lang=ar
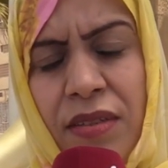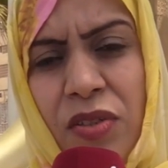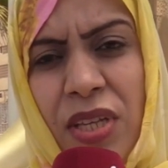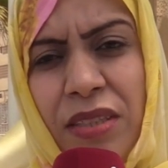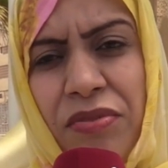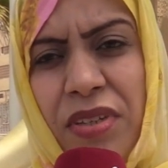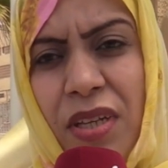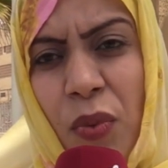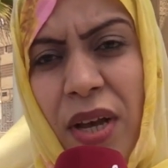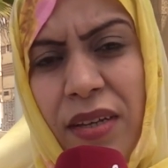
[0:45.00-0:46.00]

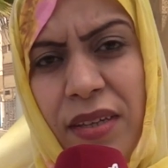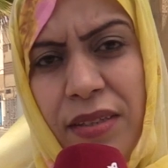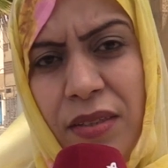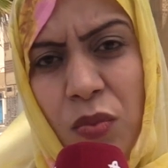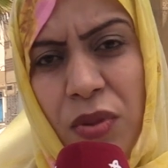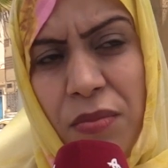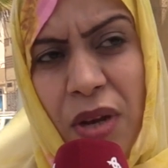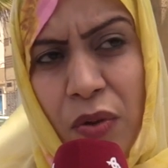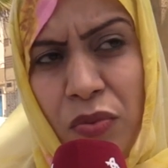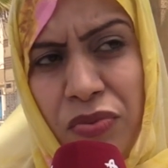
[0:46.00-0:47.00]
صادفنا الواقع اللي هو
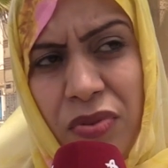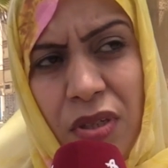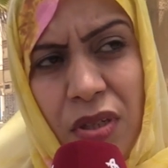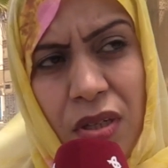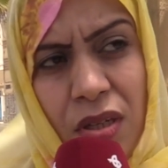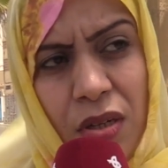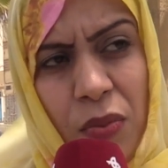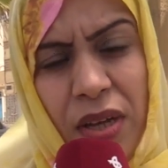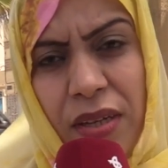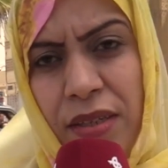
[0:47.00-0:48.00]
معروف
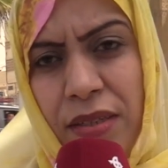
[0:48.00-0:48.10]
الواقع